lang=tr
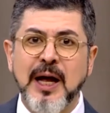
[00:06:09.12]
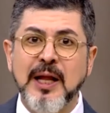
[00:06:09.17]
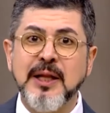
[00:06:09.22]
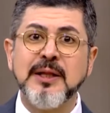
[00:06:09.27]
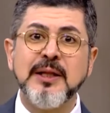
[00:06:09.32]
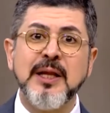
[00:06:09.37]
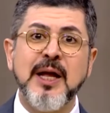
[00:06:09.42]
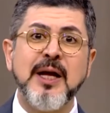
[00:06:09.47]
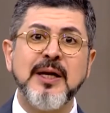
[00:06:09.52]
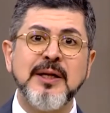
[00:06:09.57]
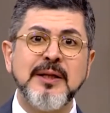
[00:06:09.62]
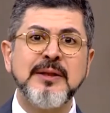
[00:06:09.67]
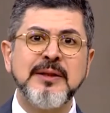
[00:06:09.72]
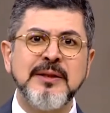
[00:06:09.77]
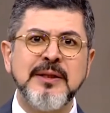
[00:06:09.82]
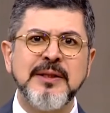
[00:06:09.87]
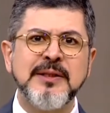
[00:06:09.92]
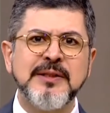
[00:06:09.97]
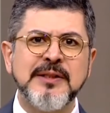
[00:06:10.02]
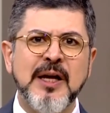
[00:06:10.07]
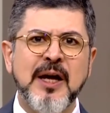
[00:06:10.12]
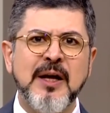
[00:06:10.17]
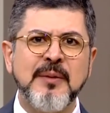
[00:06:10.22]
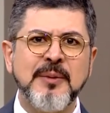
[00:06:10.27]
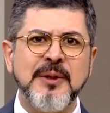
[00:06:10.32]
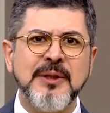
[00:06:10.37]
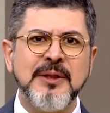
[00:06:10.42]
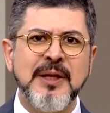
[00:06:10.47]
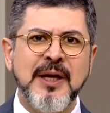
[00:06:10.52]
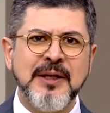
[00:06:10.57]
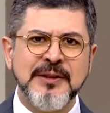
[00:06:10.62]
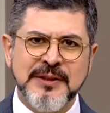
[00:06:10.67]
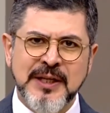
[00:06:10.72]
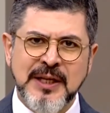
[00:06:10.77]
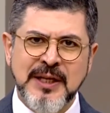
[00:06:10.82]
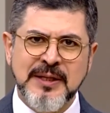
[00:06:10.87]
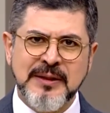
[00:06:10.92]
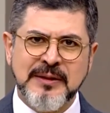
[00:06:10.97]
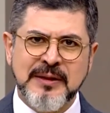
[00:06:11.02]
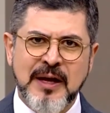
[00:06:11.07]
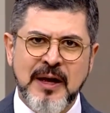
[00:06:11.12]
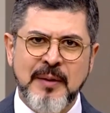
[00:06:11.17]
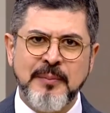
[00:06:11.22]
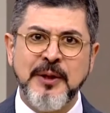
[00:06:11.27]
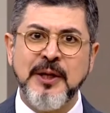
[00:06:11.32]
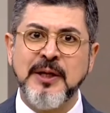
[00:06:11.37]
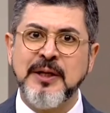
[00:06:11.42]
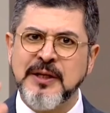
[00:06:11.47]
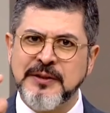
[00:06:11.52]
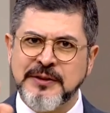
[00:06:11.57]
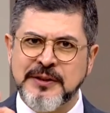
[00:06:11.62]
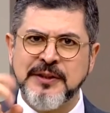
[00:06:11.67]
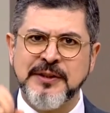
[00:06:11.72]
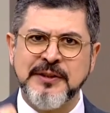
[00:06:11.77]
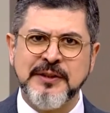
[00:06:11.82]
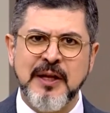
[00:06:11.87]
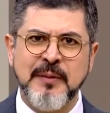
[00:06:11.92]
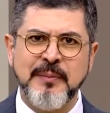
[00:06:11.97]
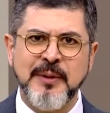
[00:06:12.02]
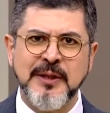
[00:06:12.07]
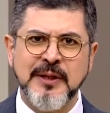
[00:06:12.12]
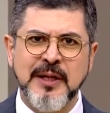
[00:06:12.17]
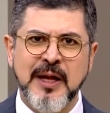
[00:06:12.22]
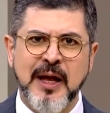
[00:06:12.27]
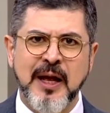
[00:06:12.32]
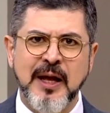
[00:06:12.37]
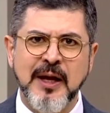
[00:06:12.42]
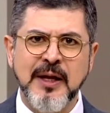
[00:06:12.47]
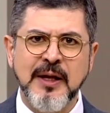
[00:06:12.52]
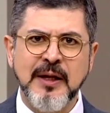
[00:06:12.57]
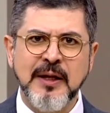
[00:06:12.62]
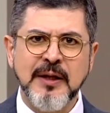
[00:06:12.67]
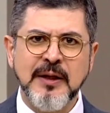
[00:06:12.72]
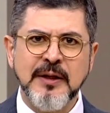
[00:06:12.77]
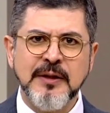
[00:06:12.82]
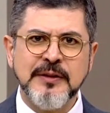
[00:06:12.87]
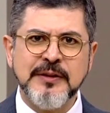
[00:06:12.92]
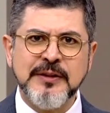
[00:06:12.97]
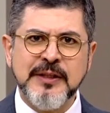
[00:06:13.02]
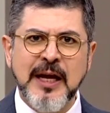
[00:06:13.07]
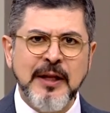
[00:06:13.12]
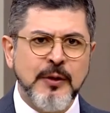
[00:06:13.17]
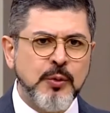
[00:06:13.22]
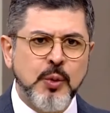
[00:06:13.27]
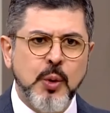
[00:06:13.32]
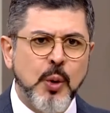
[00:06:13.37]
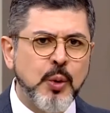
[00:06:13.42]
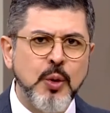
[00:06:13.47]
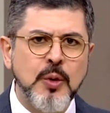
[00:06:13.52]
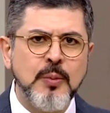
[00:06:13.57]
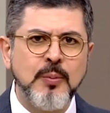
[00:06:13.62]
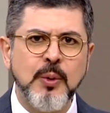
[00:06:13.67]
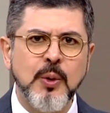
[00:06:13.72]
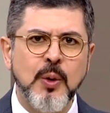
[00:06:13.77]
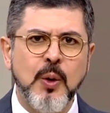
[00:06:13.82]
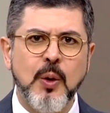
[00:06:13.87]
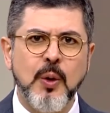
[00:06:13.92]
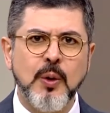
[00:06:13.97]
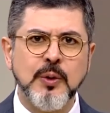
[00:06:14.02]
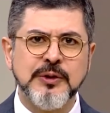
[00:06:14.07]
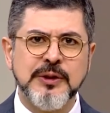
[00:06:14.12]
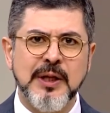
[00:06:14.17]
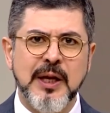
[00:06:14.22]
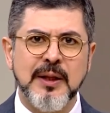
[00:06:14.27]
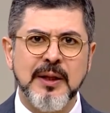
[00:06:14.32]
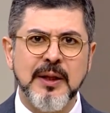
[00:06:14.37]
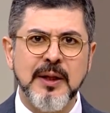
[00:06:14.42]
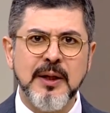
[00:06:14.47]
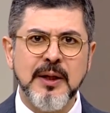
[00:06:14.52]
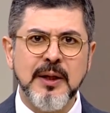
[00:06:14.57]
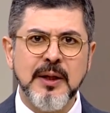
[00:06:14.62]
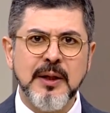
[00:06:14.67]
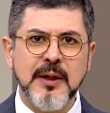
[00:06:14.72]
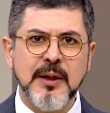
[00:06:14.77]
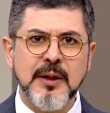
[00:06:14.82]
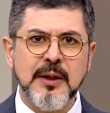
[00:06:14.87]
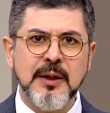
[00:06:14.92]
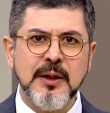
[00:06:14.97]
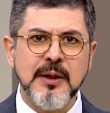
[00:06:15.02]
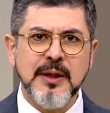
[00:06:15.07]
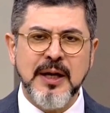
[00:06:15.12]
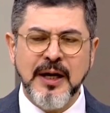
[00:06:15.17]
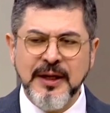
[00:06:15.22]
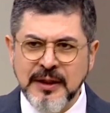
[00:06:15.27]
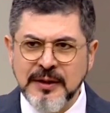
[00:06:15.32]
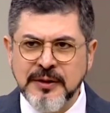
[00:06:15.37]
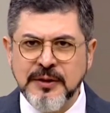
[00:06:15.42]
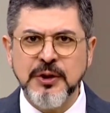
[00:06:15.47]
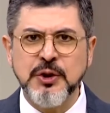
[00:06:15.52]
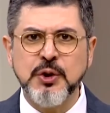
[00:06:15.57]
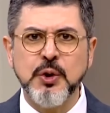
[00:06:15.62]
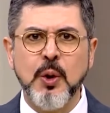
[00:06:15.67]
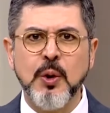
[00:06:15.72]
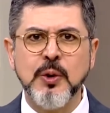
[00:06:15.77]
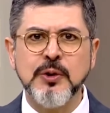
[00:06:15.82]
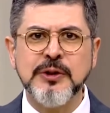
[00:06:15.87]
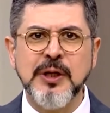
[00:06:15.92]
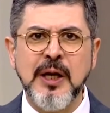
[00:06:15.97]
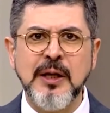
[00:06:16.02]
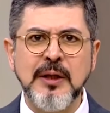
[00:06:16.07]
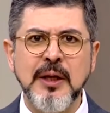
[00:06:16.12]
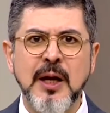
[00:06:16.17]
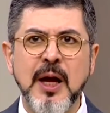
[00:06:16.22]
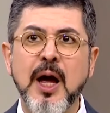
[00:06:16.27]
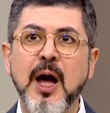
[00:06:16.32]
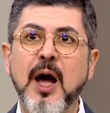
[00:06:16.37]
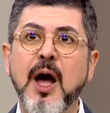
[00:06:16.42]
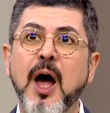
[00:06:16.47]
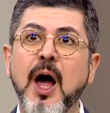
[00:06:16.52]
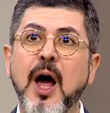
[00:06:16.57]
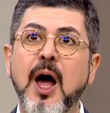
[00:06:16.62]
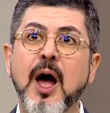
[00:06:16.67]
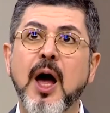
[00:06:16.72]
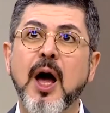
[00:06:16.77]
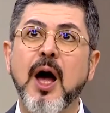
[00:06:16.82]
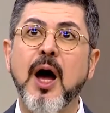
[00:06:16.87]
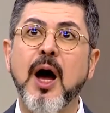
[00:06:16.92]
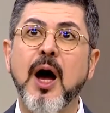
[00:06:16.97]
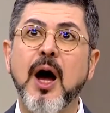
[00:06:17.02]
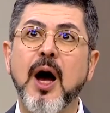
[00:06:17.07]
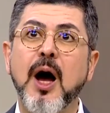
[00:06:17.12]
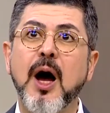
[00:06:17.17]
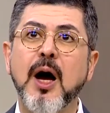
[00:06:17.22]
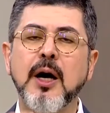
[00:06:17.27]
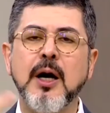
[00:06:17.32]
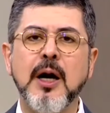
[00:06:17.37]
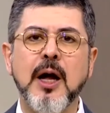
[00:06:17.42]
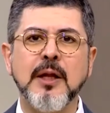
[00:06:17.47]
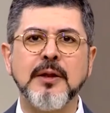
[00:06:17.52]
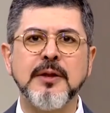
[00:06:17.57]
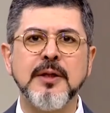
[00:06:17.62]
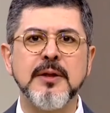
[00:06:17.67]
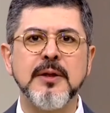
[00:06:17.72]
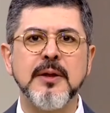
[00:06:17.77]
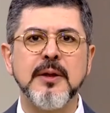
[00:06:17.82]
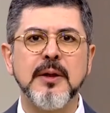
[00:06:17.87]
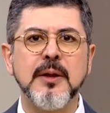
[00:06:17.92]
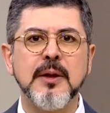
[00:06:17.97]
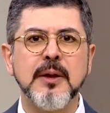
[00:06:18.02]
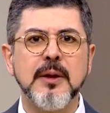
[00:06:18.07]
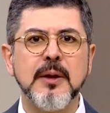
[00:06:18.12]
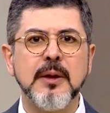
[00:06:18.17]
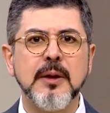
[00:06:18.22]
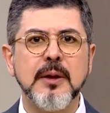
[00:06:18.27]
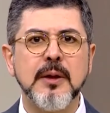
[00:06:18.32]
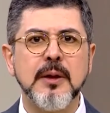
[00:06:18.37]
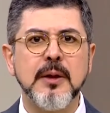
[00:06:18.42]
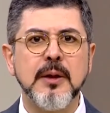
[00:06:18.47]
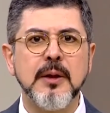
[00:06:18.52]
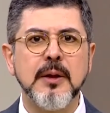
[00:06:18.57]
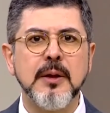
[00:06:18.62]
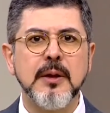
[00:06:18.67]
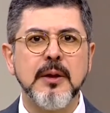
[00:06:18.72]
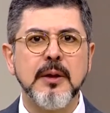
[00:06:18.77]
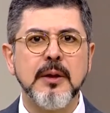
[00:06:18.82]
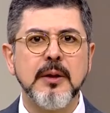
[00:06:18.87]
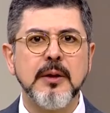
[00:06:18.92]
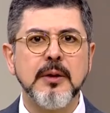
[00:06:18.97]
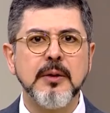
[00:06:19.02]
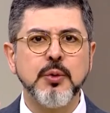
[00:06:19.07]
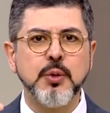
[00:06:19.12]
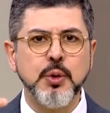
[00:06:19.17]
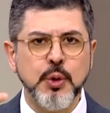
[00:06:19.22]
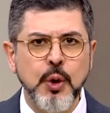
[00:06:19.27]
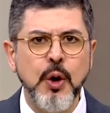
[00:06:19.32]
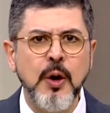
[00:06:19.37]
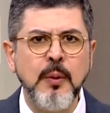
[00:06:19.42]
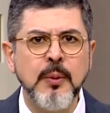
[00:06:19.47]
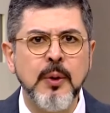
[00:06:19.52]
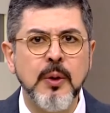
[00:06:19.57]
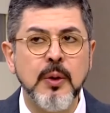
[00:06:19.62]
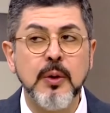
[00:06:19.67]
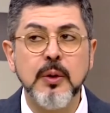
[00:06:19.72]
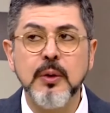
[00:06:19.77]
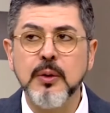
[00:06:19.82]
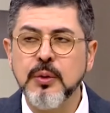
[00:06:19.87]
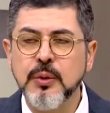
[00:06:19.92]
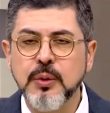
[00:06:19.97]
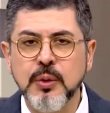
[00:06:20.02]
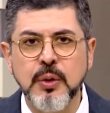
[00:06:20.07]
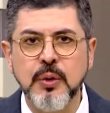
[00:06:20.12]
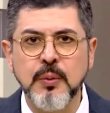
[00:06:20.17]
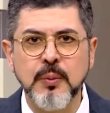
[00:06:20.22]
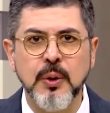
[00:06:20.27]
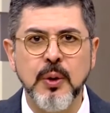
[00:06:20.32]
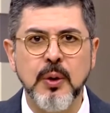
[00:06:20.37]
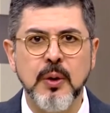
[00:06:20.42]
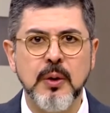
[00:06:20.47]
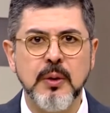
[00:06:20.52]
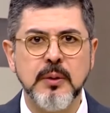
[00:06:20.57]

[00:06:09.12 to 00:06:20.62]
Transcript: Allah'ın nizamında senin tabirinle sisteminde sen görünmüyor olsan kayıt dışı olsan kaldı. Duruyor mu? Durmuyor.